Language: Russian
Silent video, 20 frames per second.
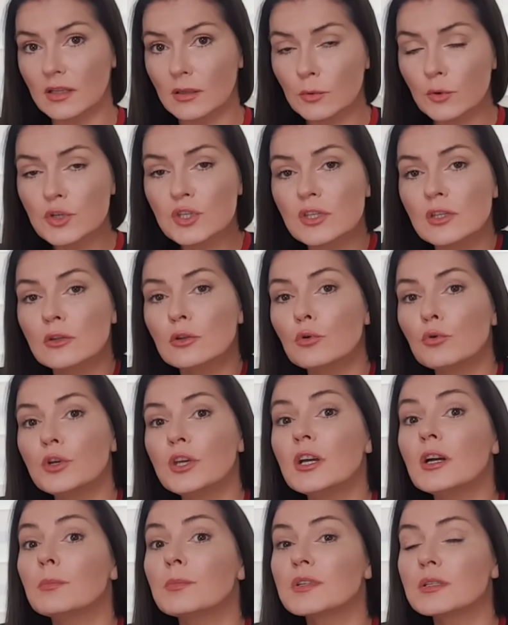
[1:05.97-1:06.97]
Нам хочется на
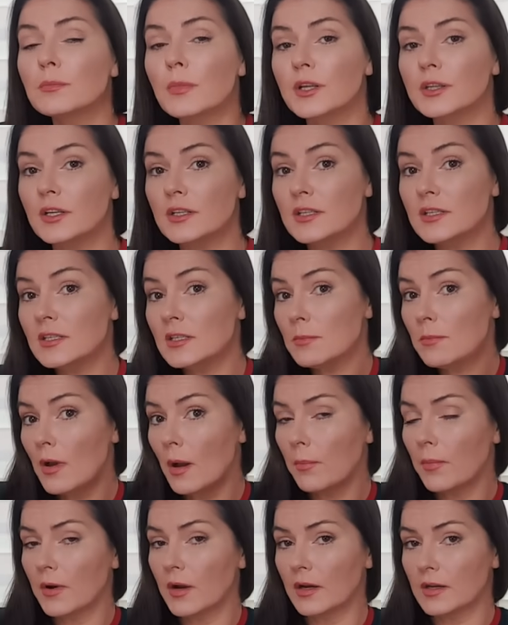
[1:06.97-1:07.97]
других посмотреть и
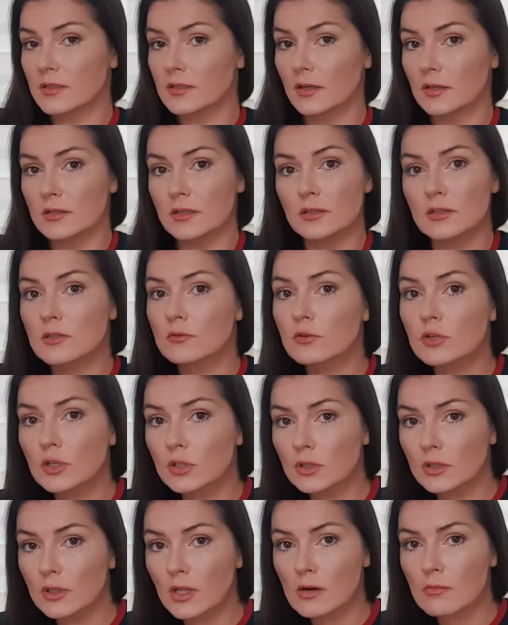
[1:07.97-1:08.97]
себя показать. И это
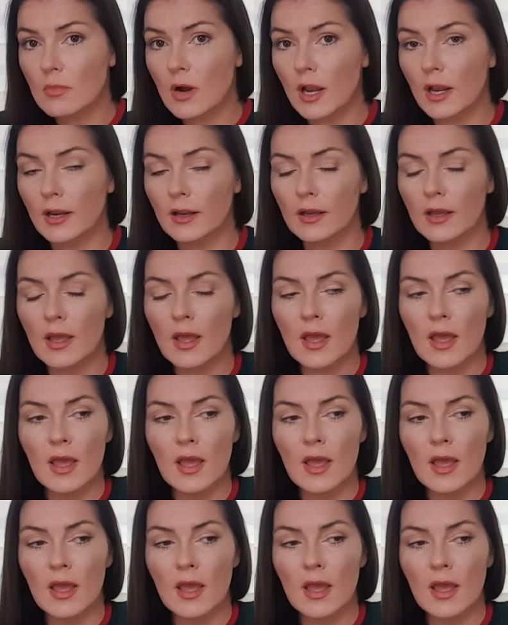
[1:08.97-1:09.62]
совершенно нормально.